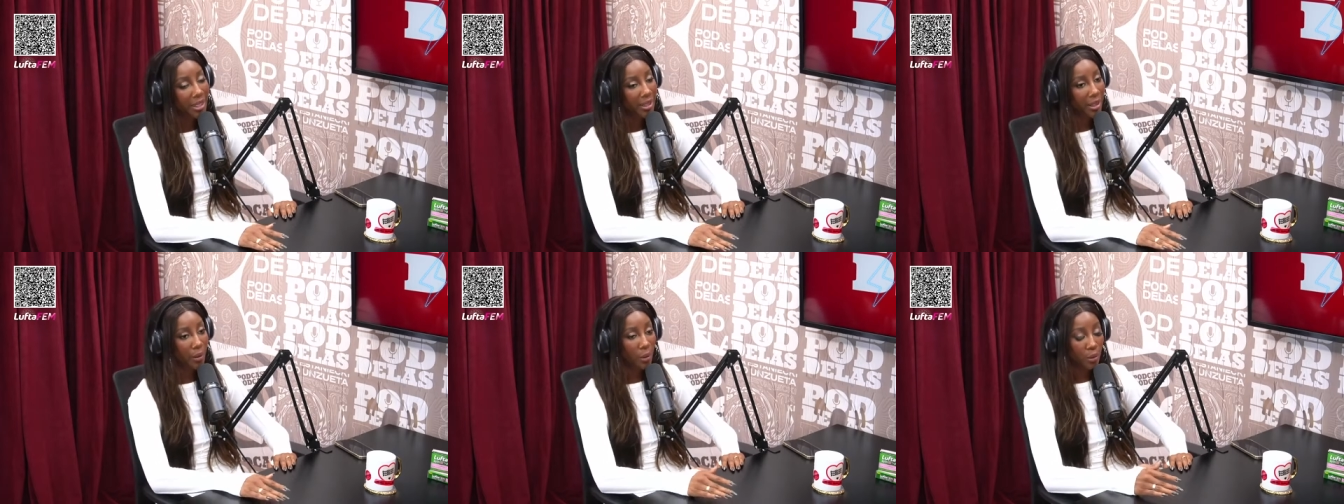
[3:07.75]

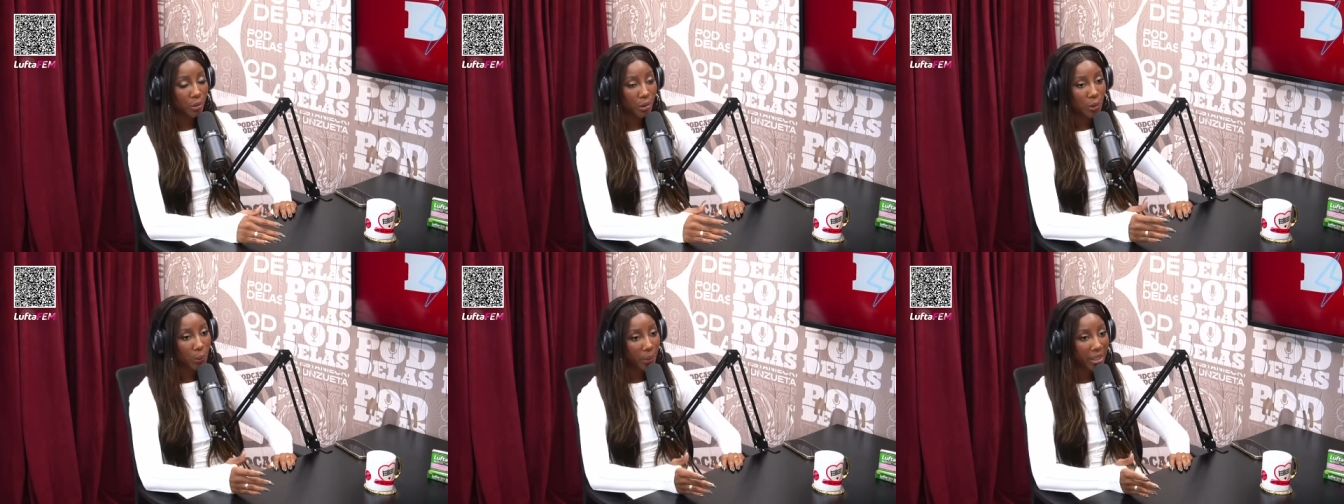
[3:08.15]
E
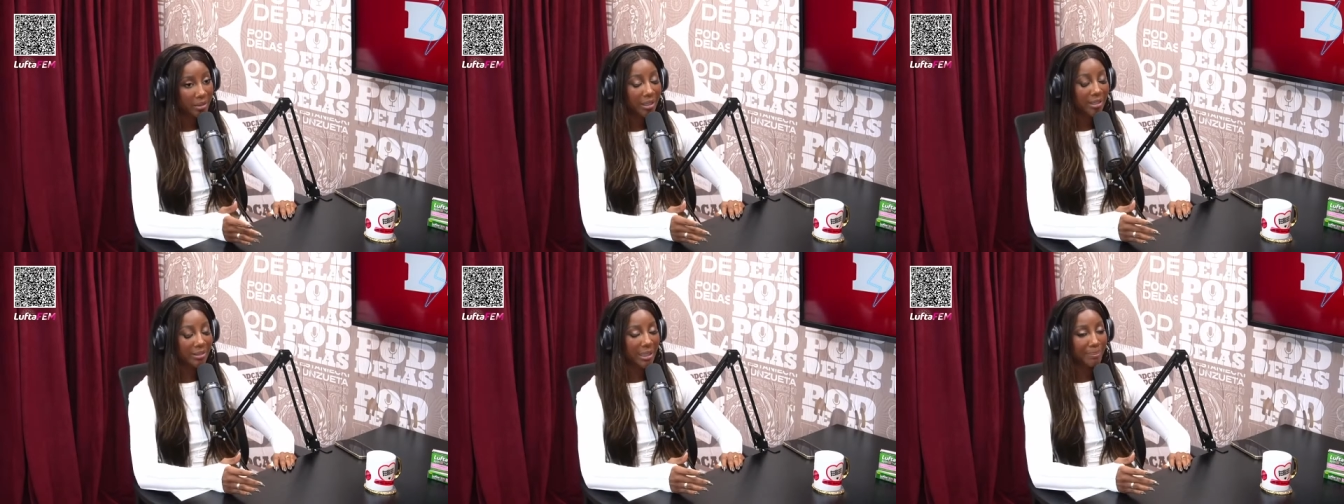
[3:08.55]
construir
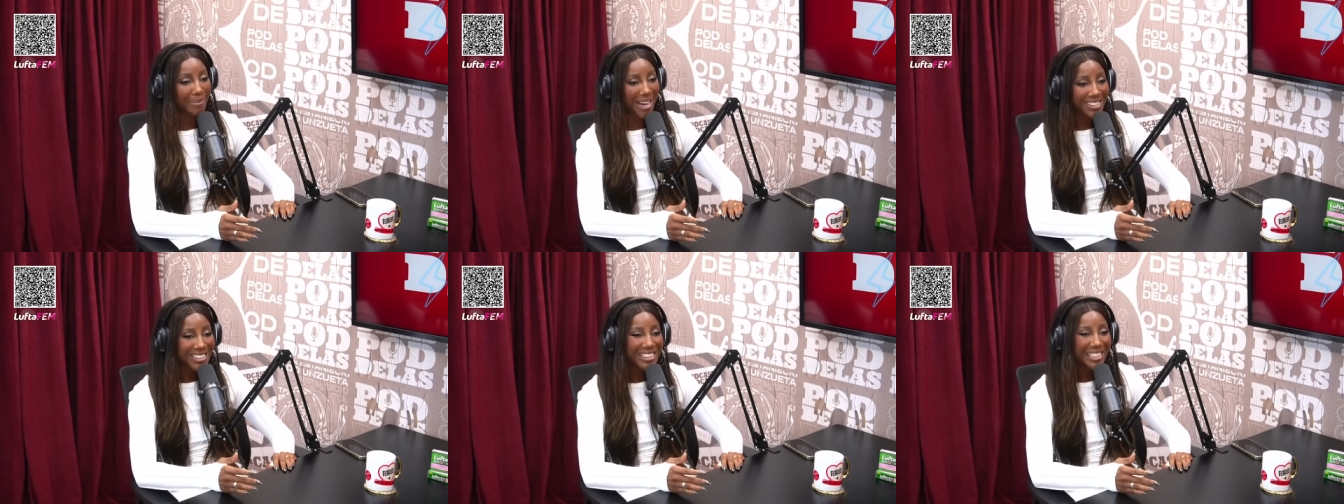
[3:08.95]
tem que ter
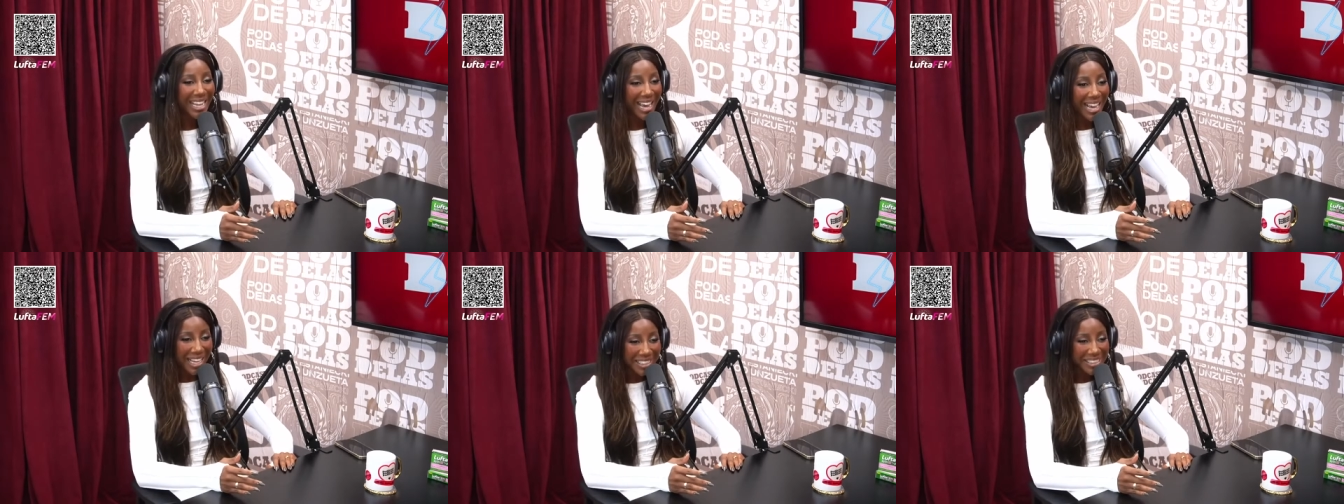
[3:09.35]

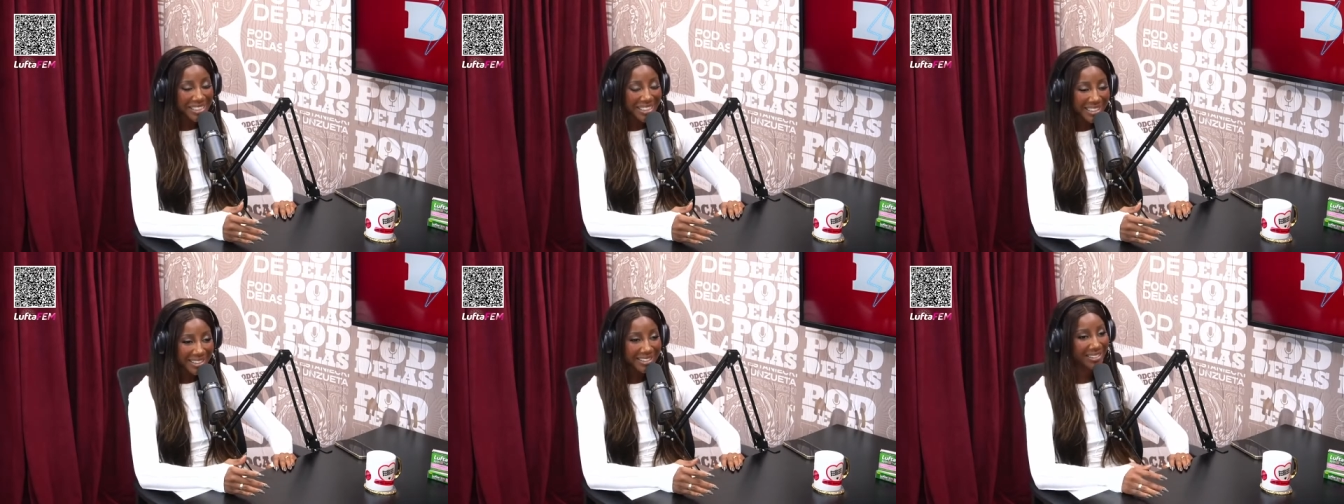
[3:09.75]

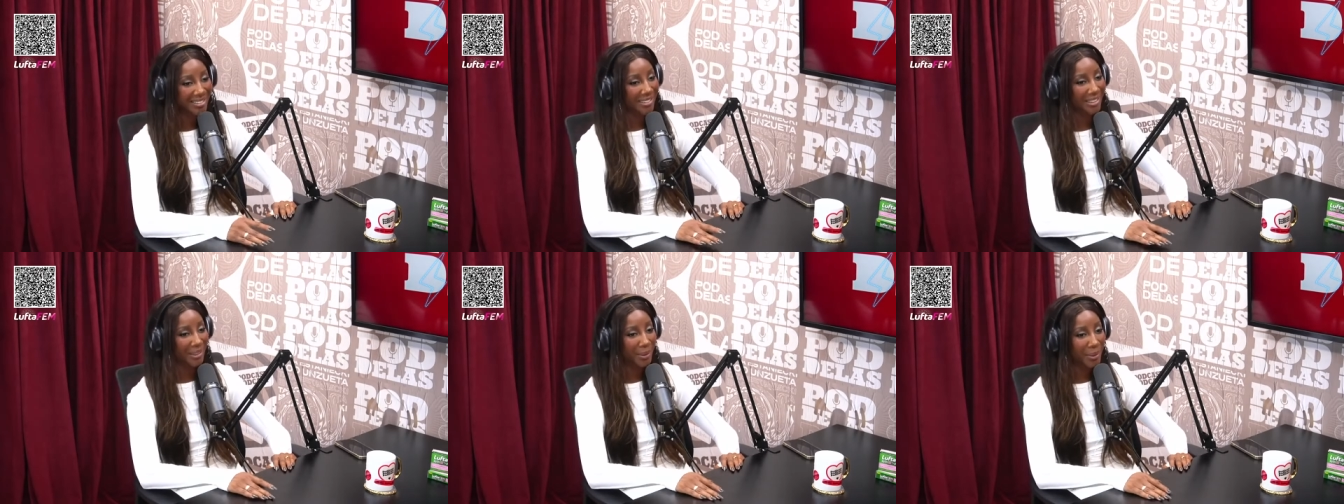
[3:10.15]
paciência,
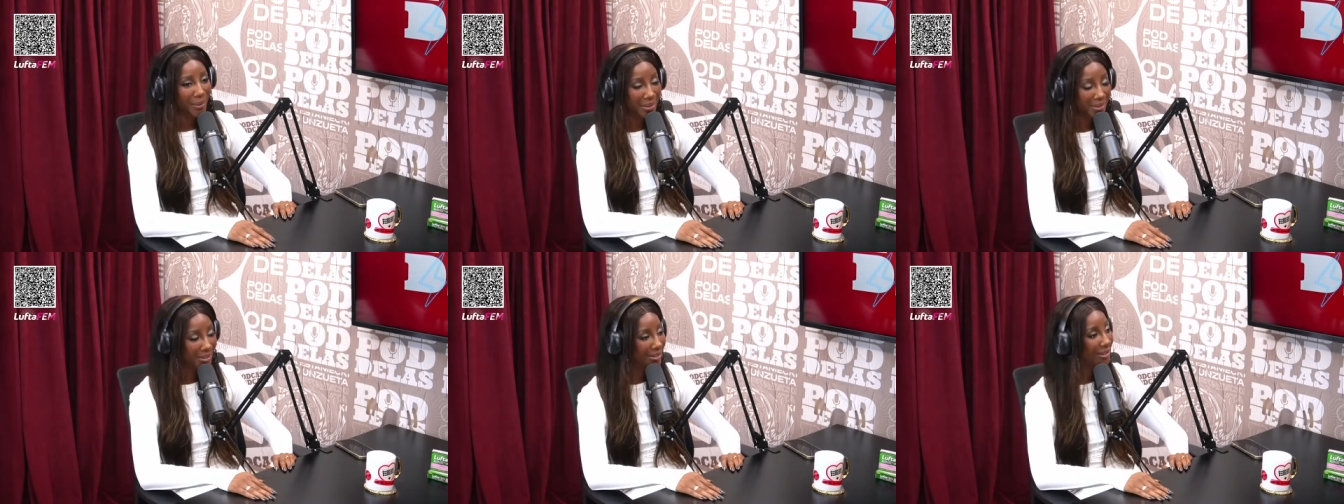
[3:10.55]

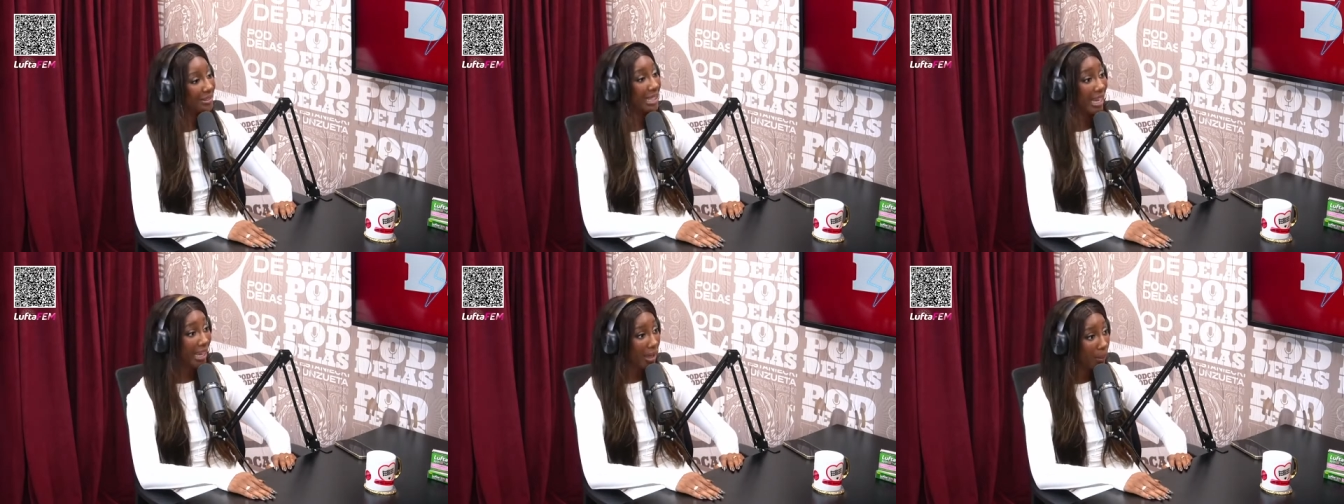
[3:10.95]
entendeu?
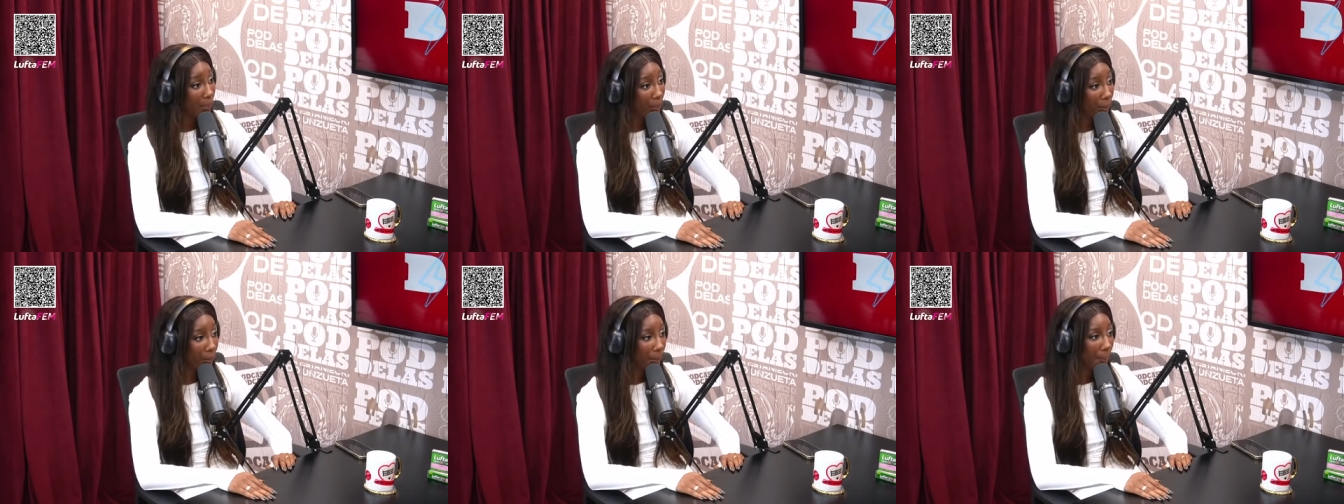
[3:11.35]

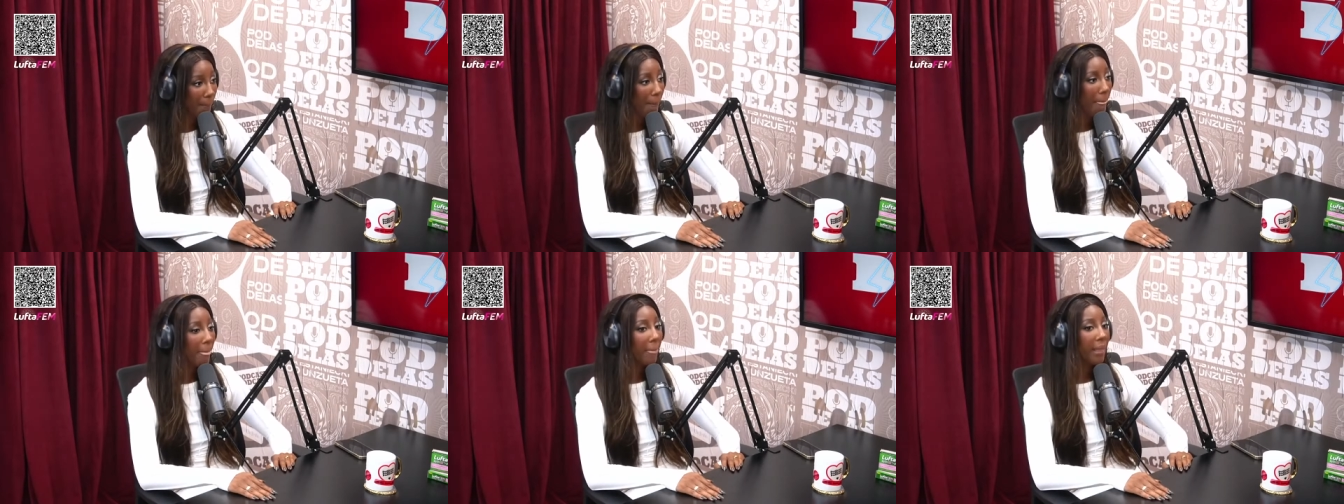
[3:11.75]
Tempo. E muito